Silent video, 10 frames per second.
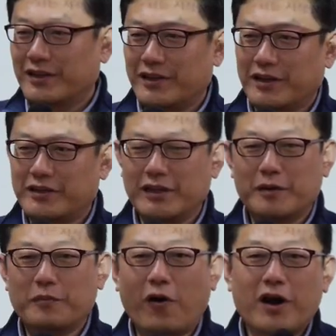근데
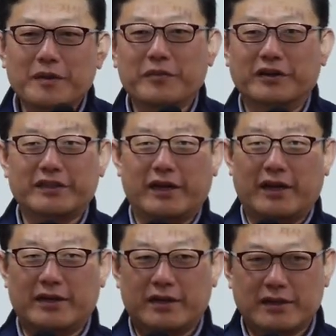그냥 멍한
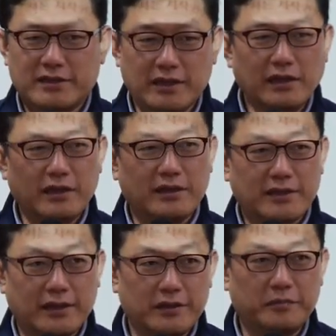명상이 아니라 진리를
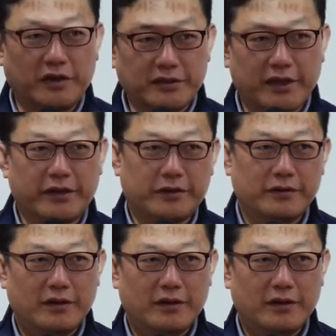찾는 명상이에요.